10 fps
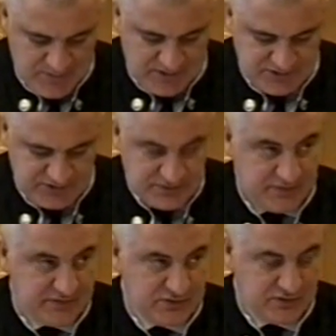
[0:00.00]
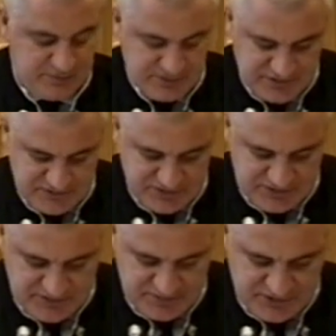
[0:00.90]
Один из боевиков по
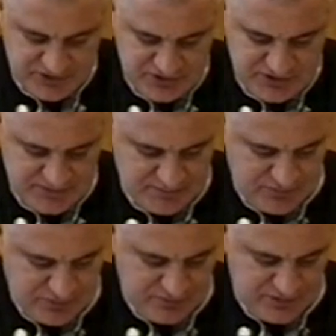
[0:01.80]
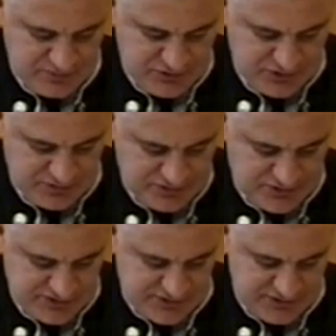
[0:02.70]
неизвестной причине убил мужчину из
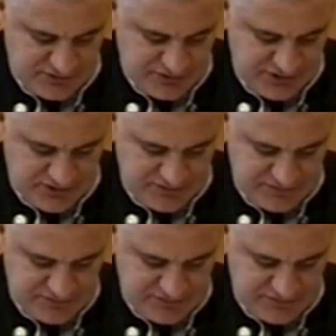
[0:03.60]
числа заложников.